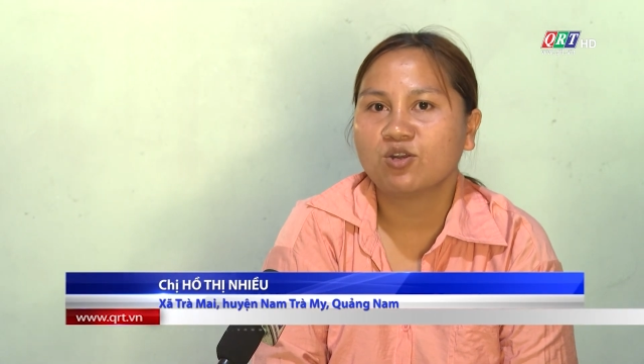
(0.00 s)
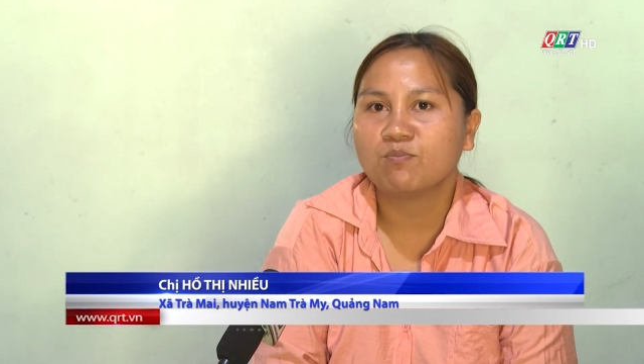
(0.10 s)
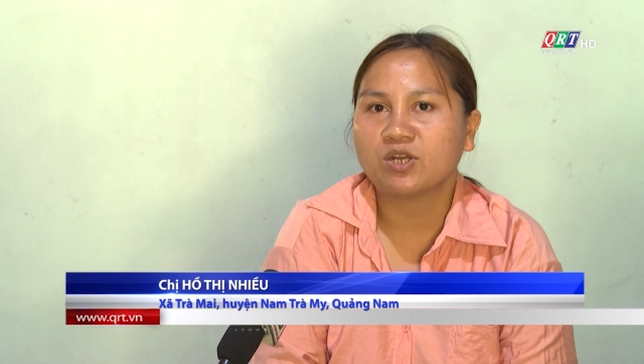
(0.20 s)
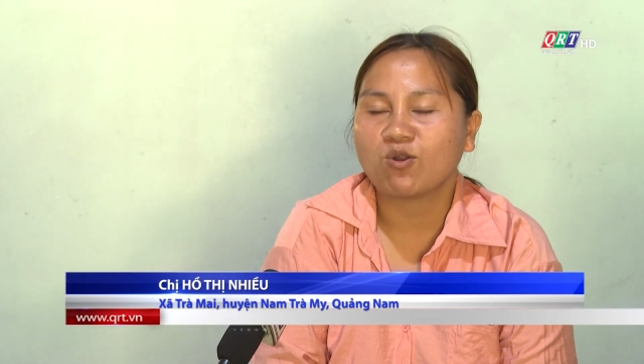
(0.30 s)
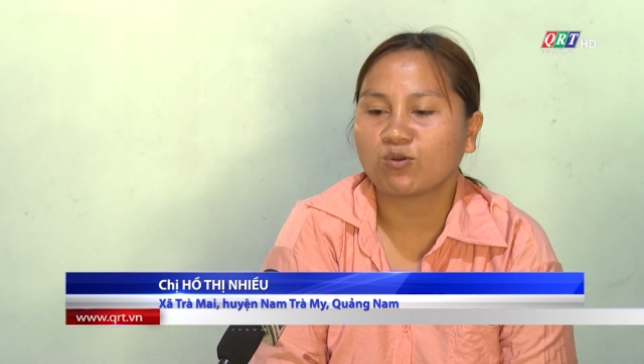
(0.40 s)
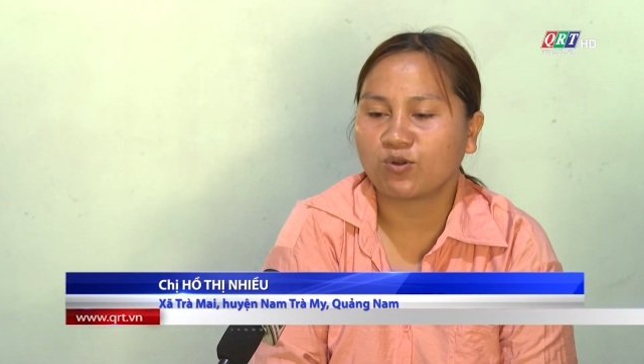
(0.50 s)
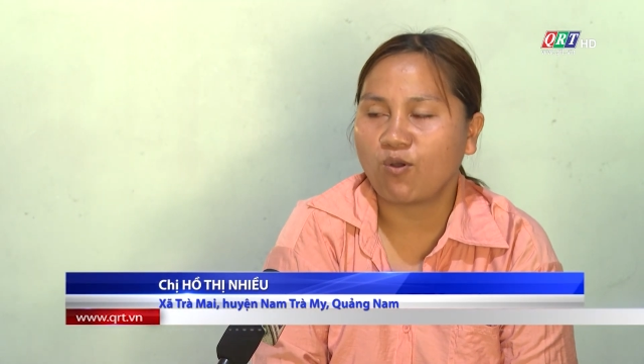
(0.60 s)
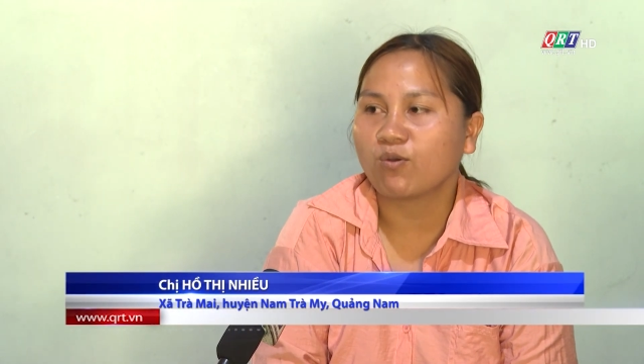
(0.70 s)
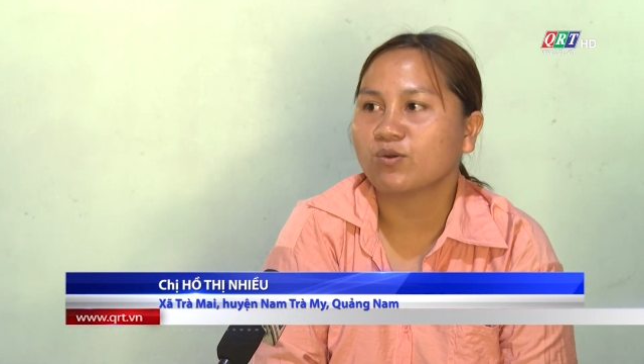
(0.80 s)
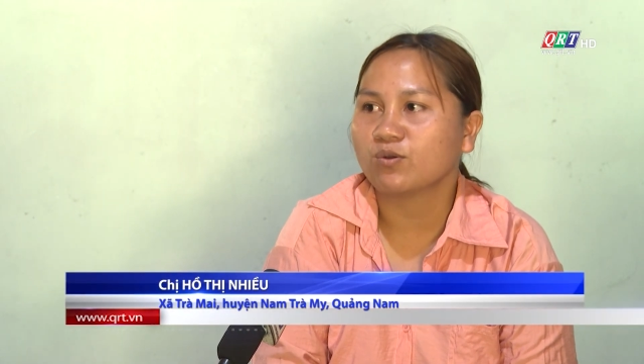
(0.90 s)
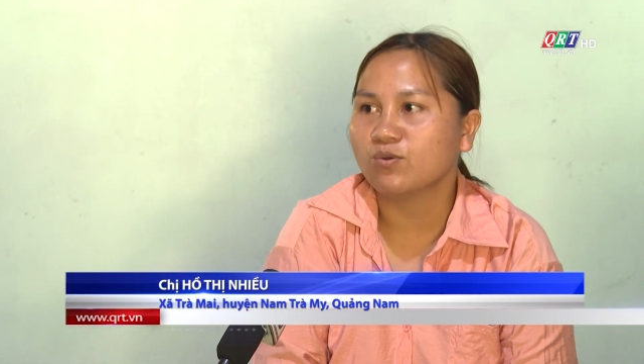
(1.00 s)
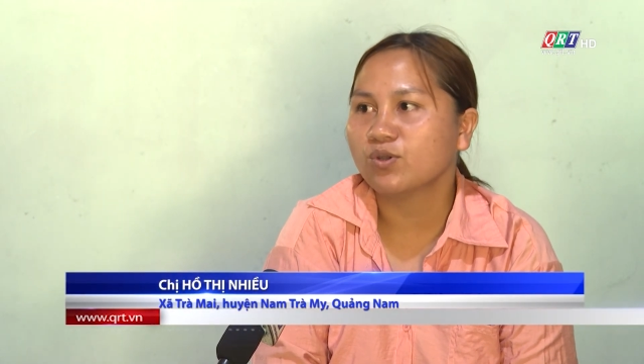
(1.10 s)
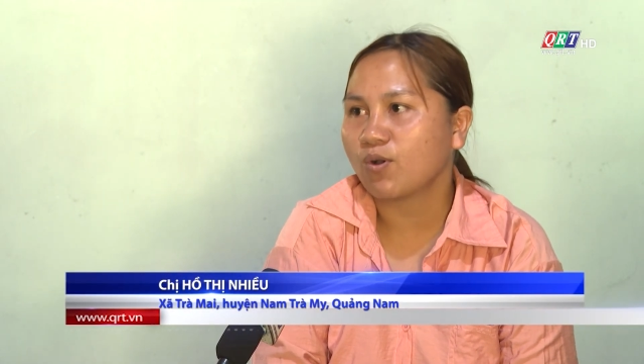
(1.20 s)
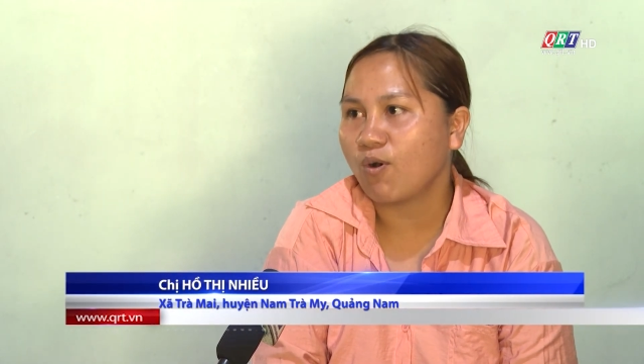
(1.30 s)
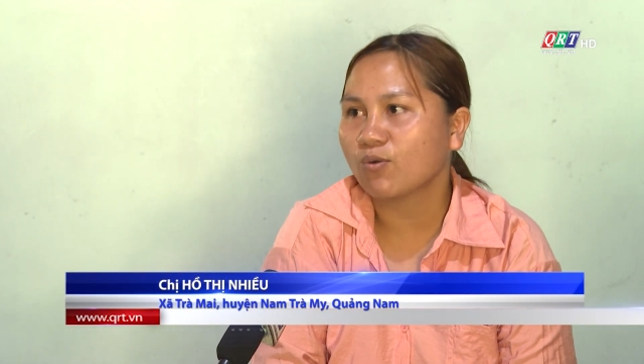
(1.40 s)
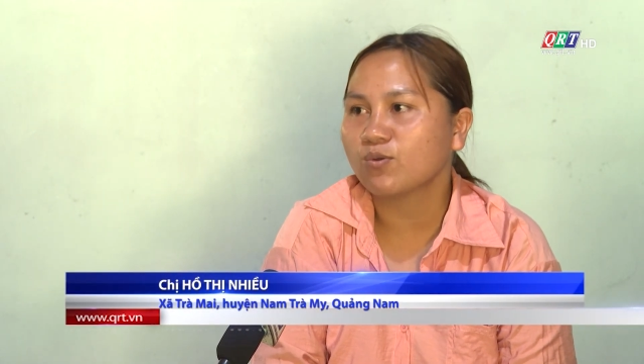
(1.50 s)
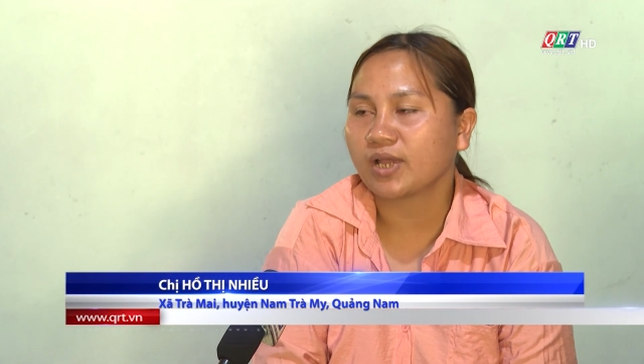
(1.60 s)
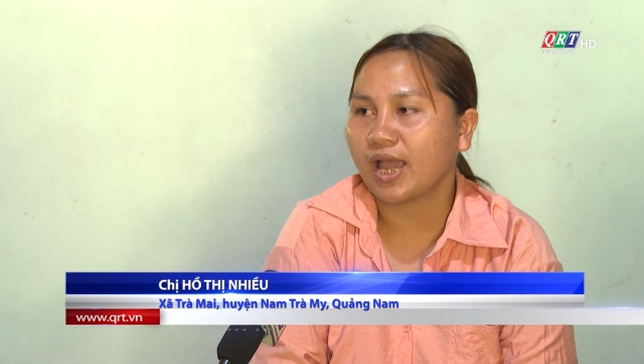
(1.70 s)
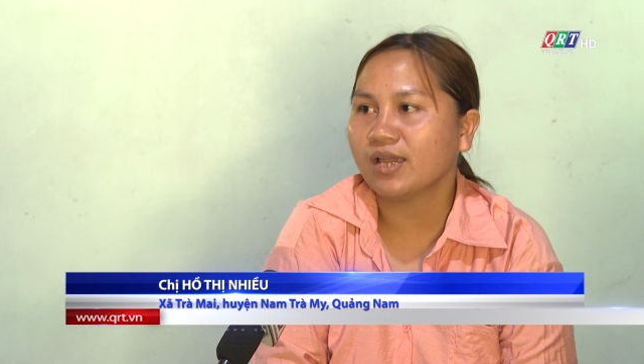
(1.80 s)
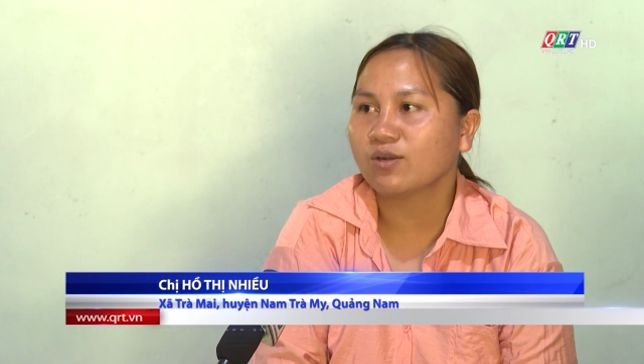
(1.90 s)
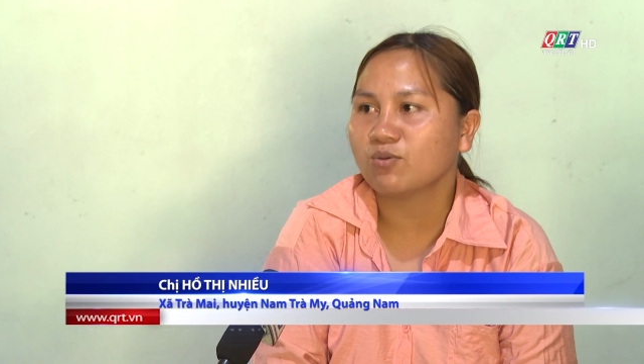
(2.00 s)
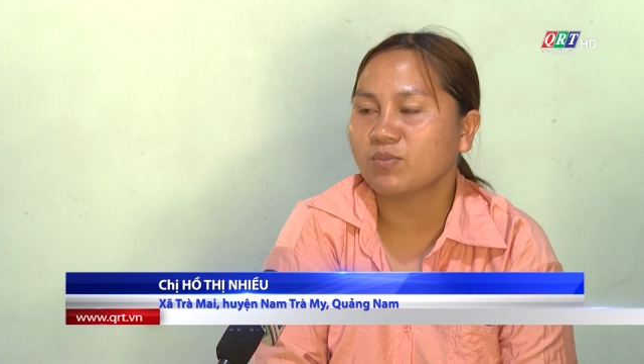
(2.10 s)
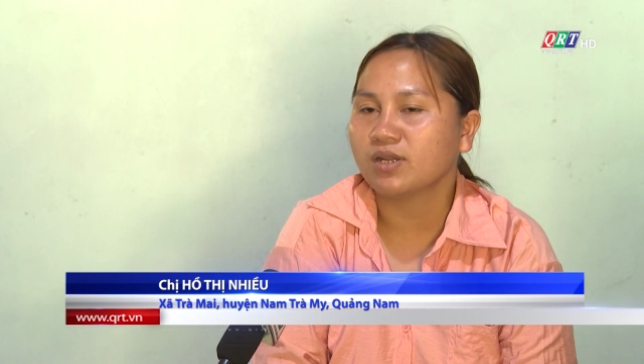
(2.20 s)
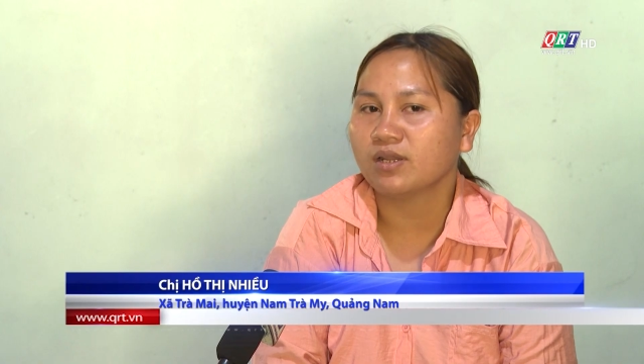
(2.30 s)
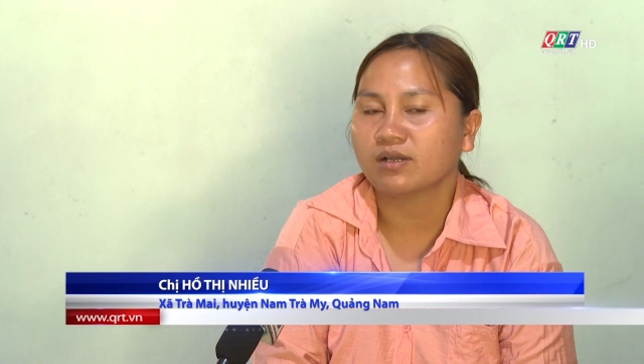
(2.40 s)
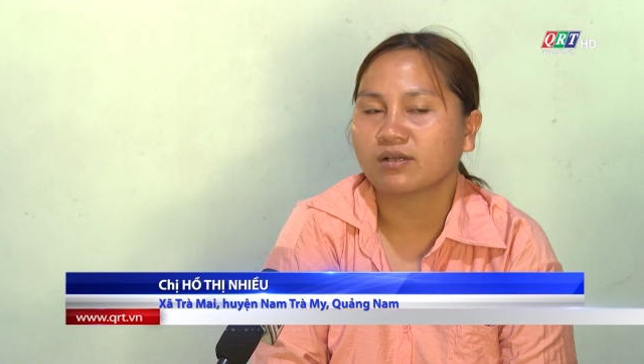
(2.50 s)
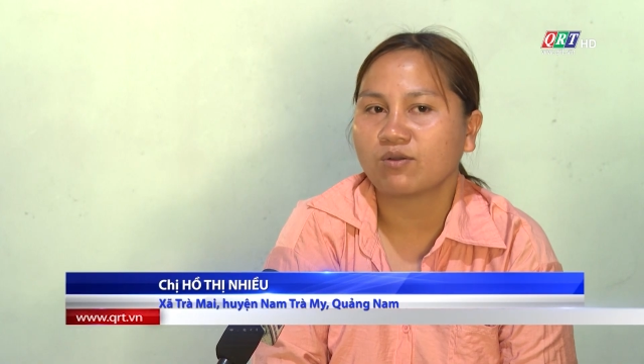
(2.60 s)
rồi mình trồng trọt rồi nuôi con nuôi cái rồi mình à,